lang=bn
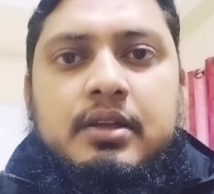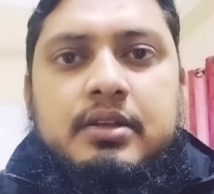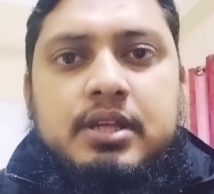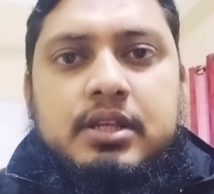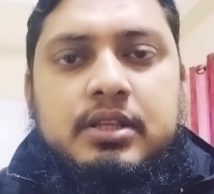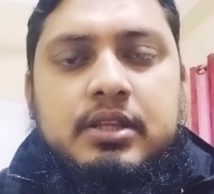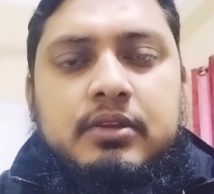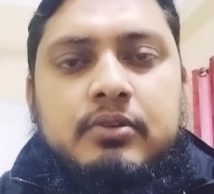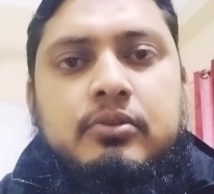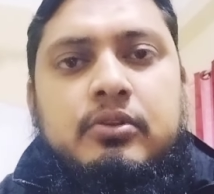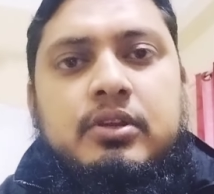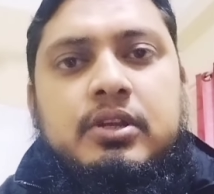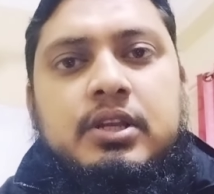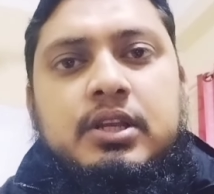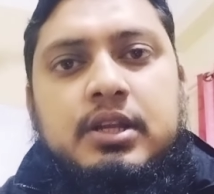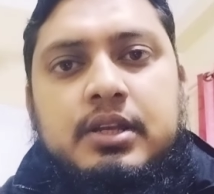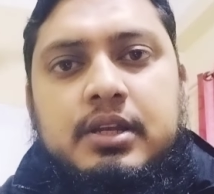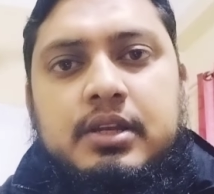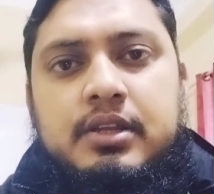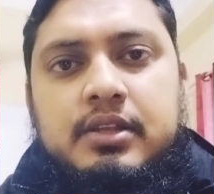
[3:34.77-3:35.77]
সাথে কোনো
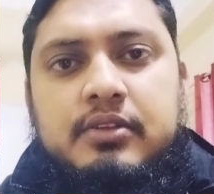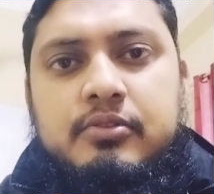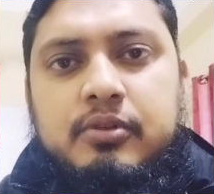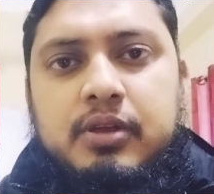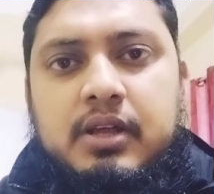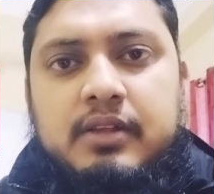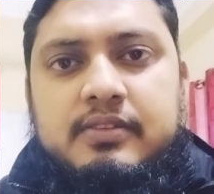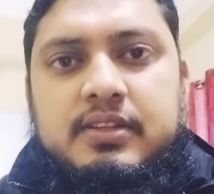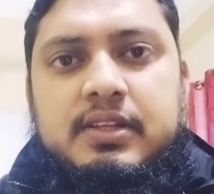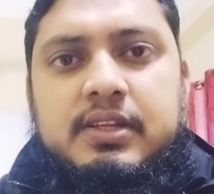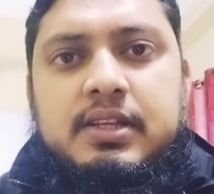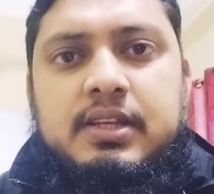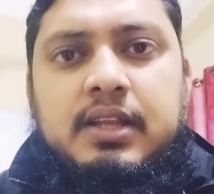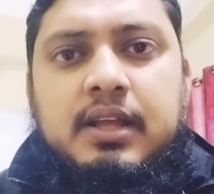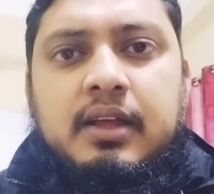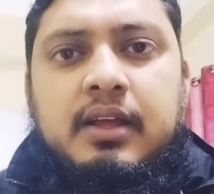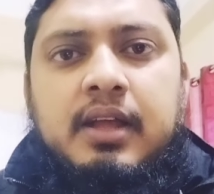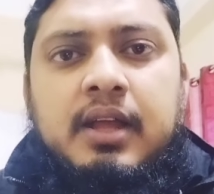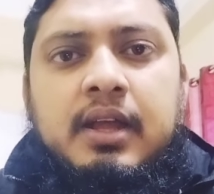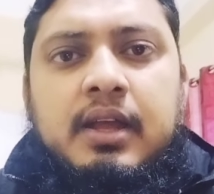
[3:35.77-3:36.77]
রিলেটেড কিছু আছে কিনা
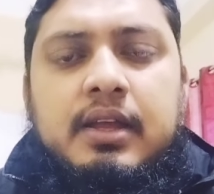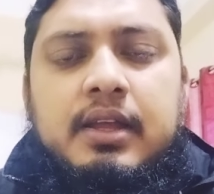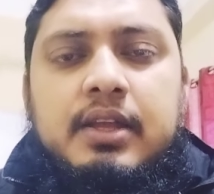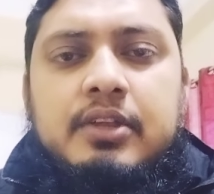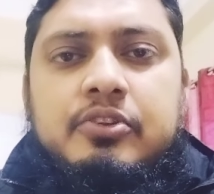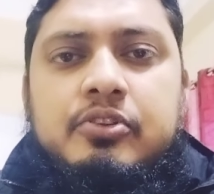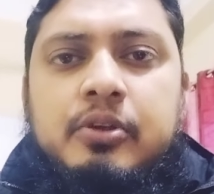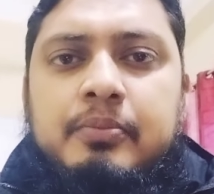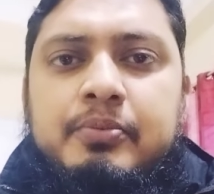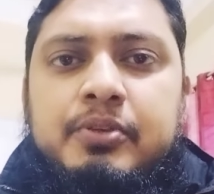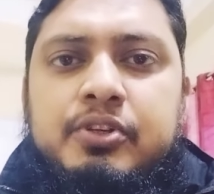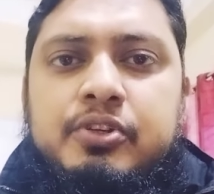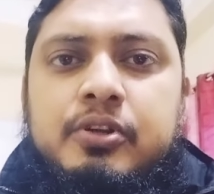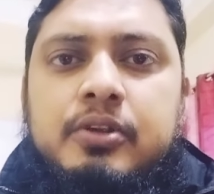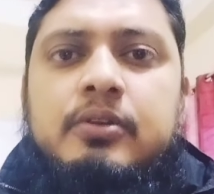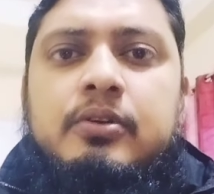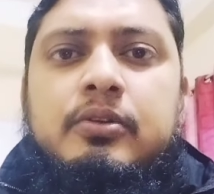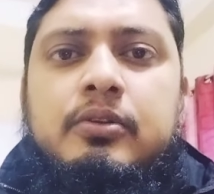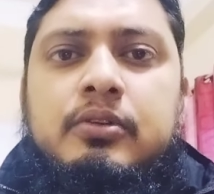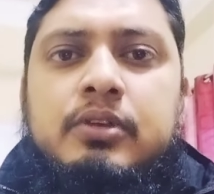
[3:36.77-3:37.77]
এই সব
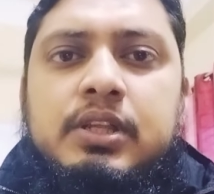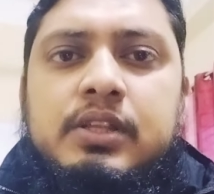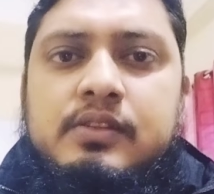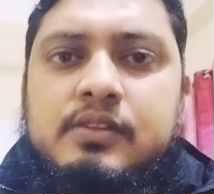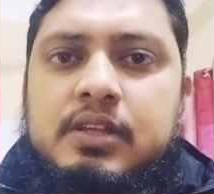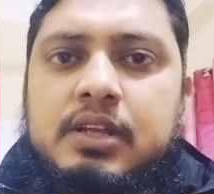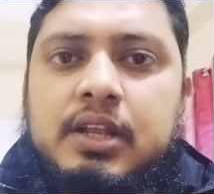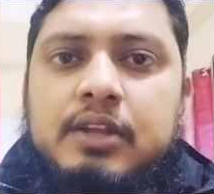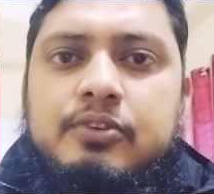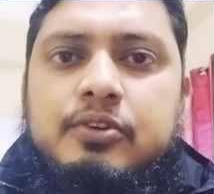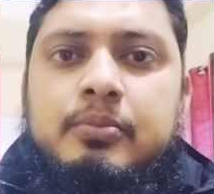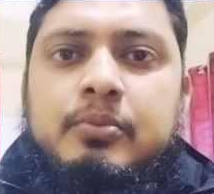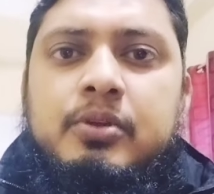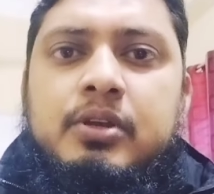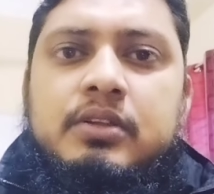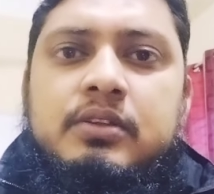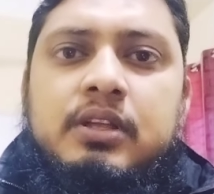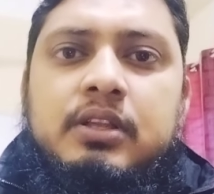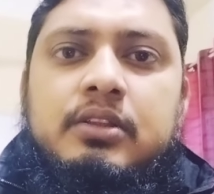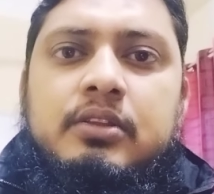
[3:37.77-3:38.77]
বিষয়গুলো নিজ জেলার
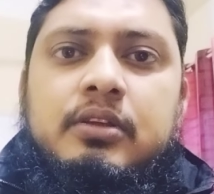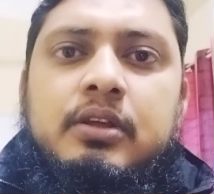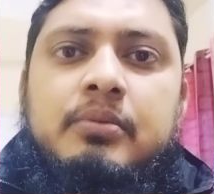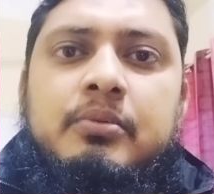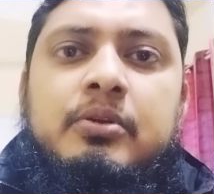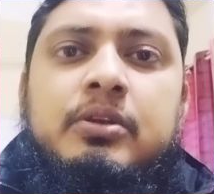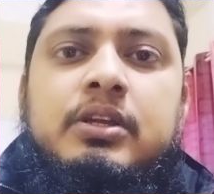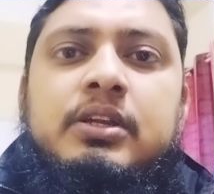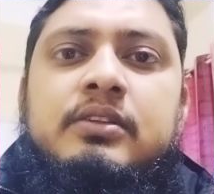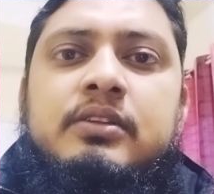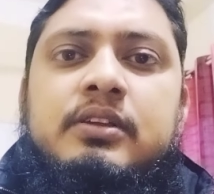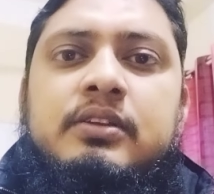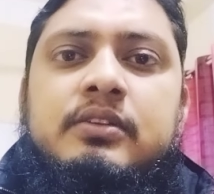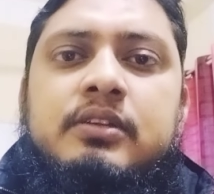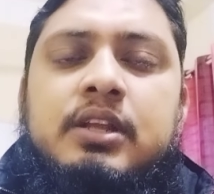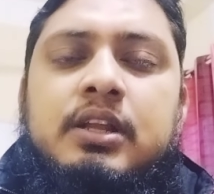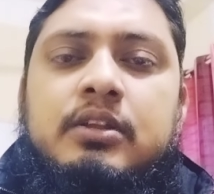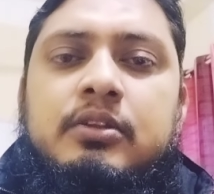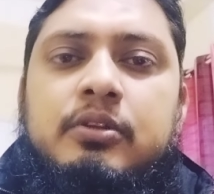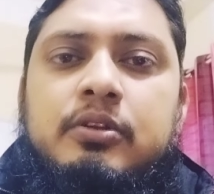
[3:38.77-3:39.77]
সম্পর্কে জানতে হয় এবং নিজের
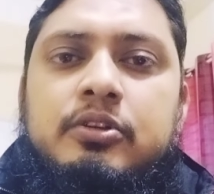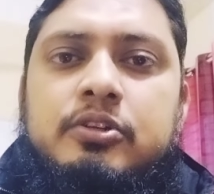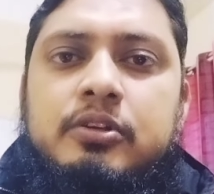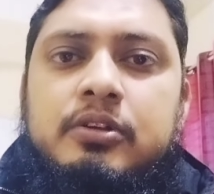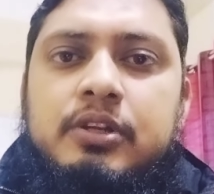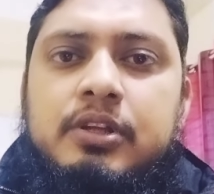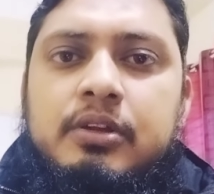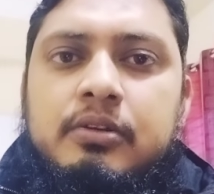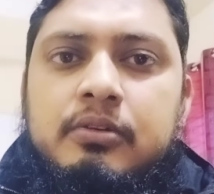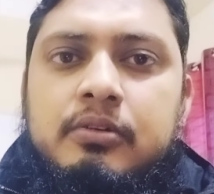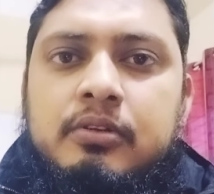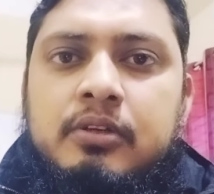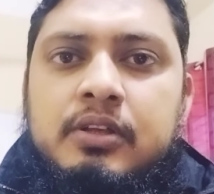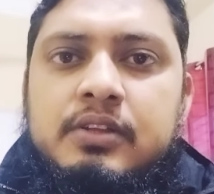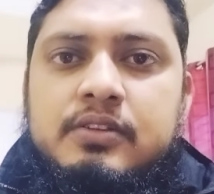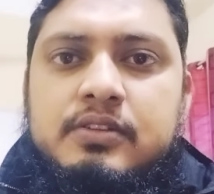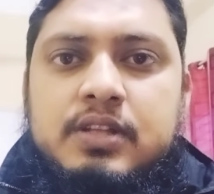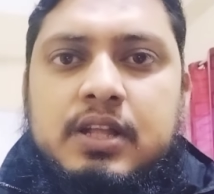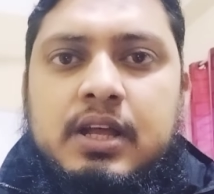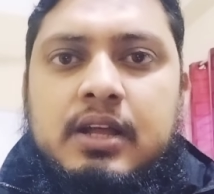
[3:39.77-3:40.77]
জেলার দর্শনীয় কোনো
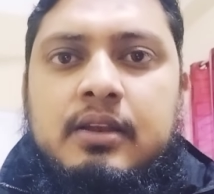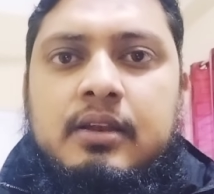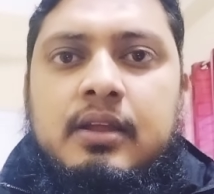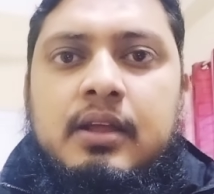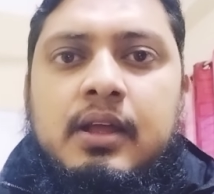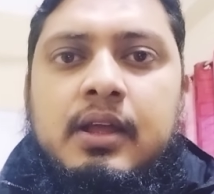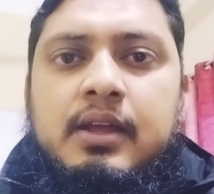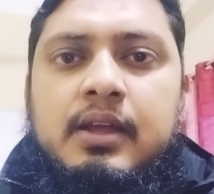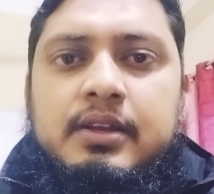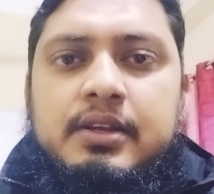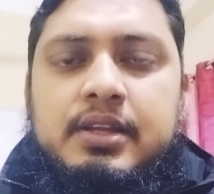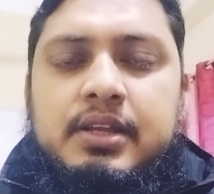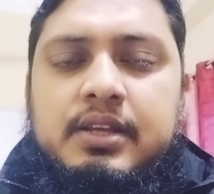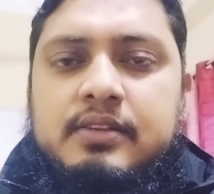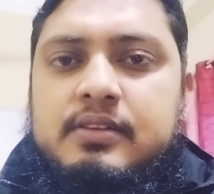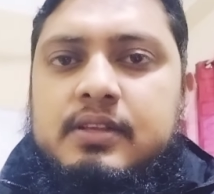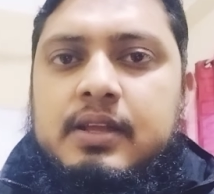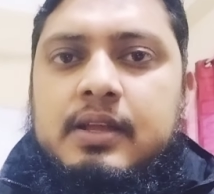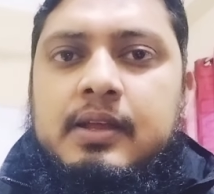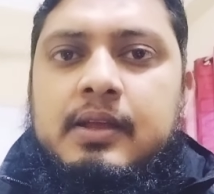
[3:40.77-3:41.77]
স্থান ঠিক
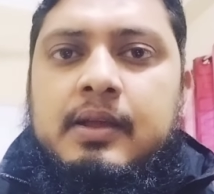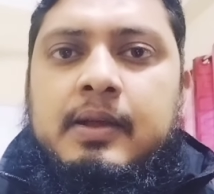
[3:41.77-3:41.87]
আছে